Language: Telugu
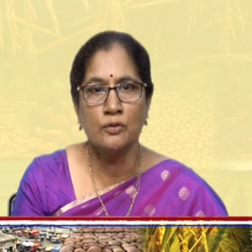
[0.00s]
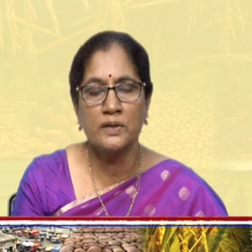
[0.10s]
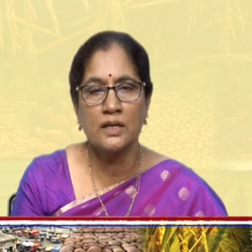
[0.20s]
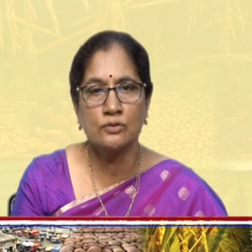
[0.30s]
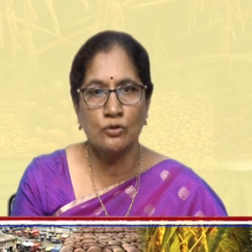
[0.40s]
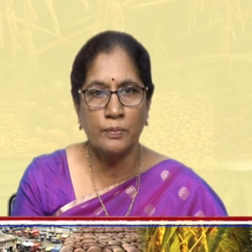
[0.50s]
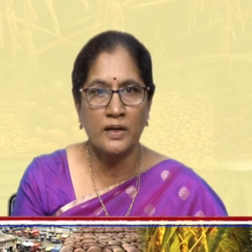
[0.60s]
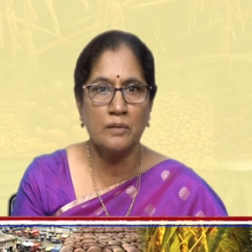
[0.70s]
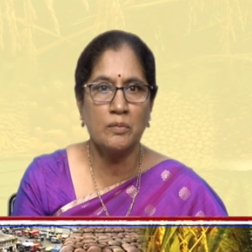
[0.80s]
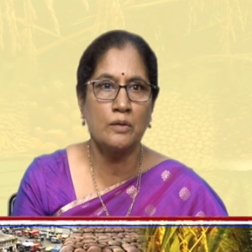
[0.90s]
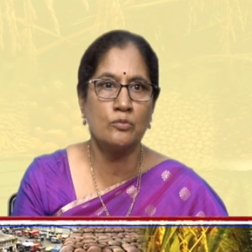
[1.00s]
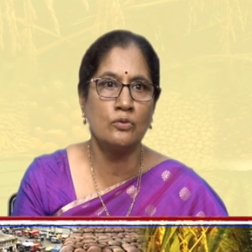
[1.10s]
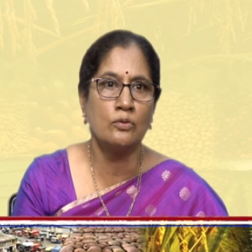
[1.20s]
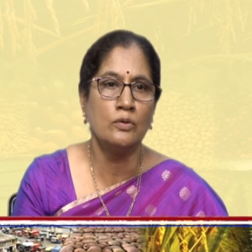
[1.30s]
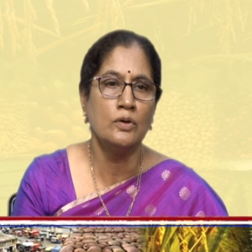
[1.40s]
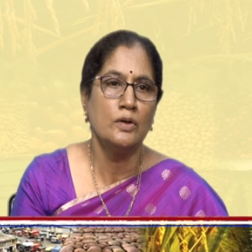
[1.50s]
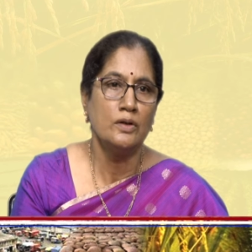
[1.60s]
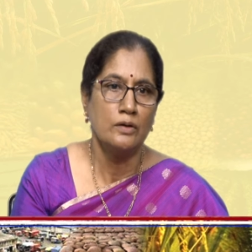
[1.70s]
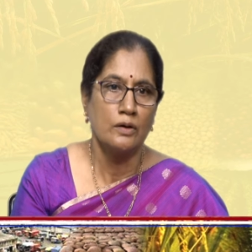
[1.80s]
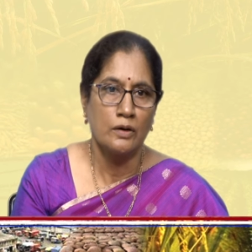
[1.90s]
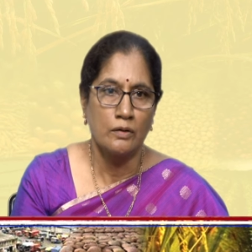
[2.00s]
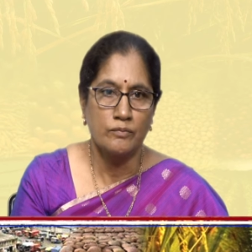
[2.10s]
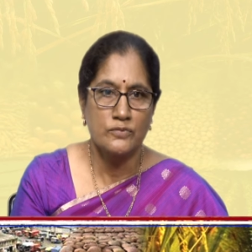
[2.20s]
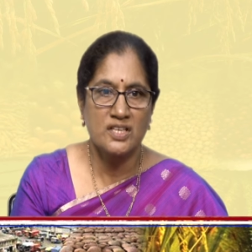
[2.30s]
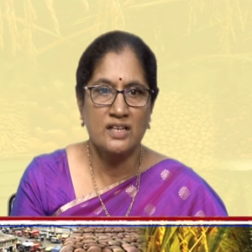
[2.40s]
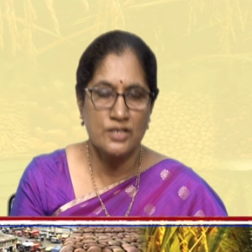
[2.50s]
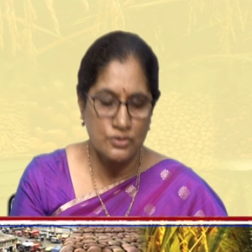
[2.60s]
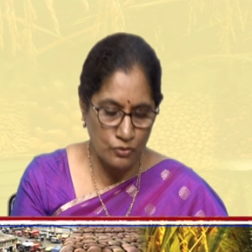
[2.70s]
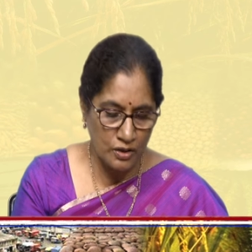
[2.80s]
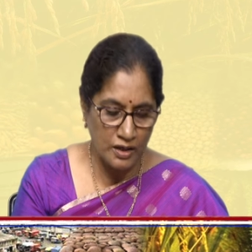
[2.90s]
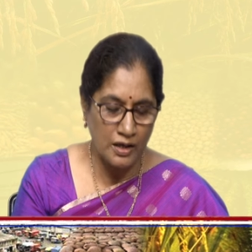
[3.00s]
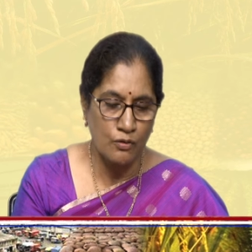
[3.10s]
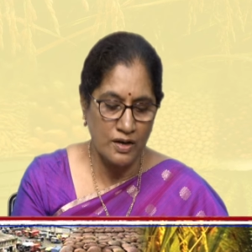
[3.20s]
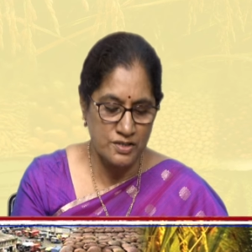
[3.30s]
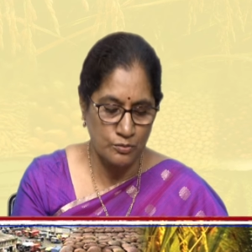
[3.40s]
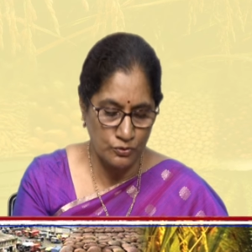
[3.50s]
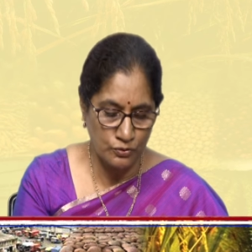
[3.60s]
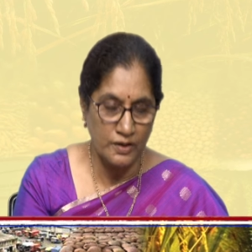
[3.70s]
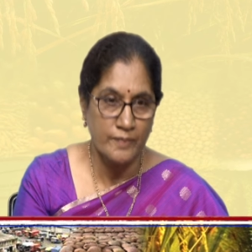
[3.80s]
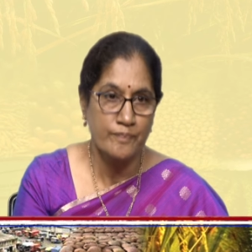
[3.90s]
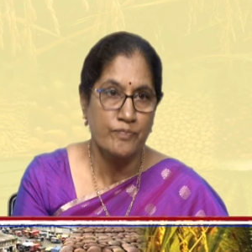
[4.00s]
ఇనుపధాతు లోపాన్ని మనము సరి చేసుకోవడానికి అవకాశం ఉంటుంది